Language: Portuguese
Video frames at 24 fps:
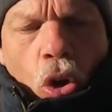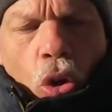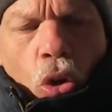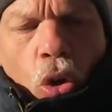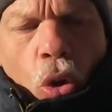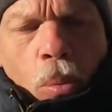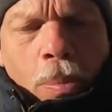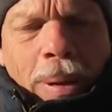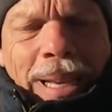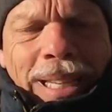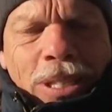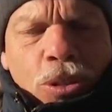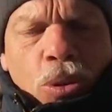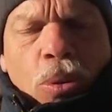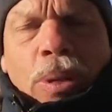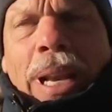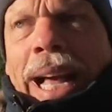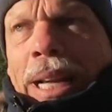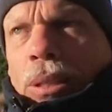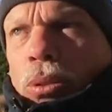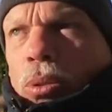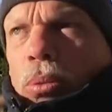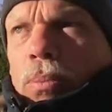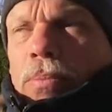No
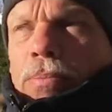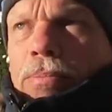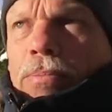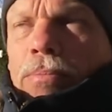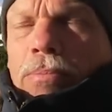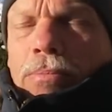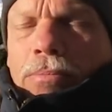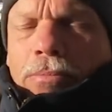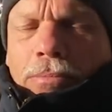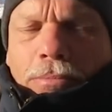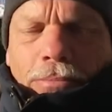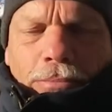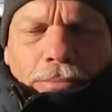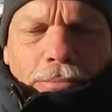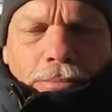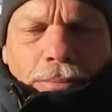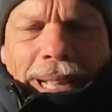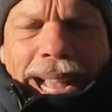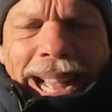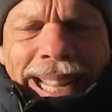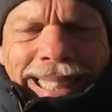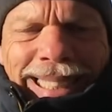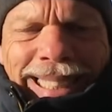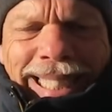mencionado
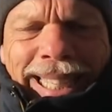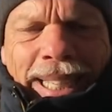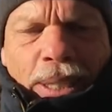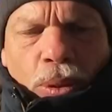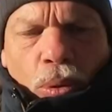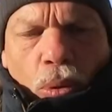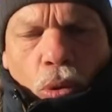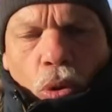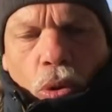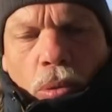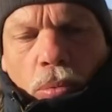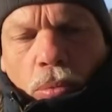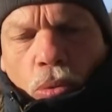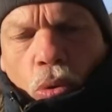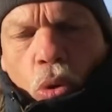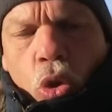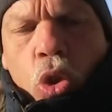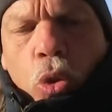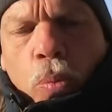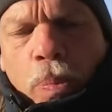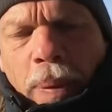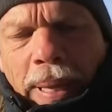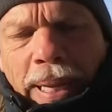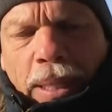artigo do
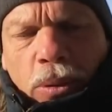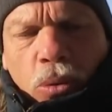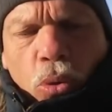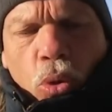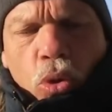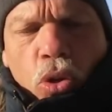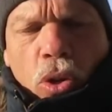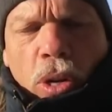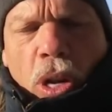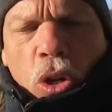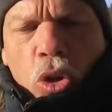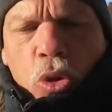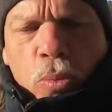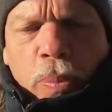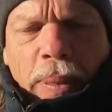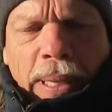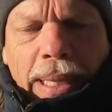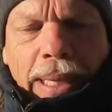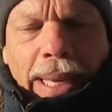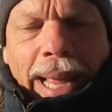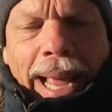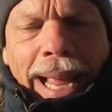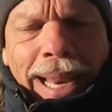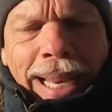Spiegel, do jornal
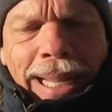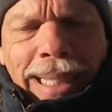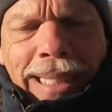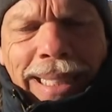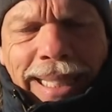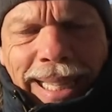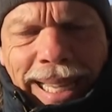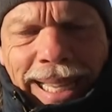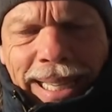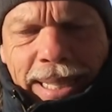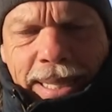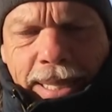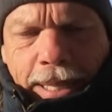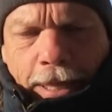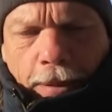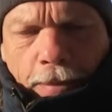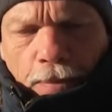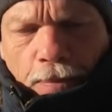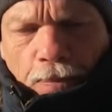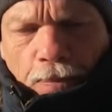Spiegel, ela disse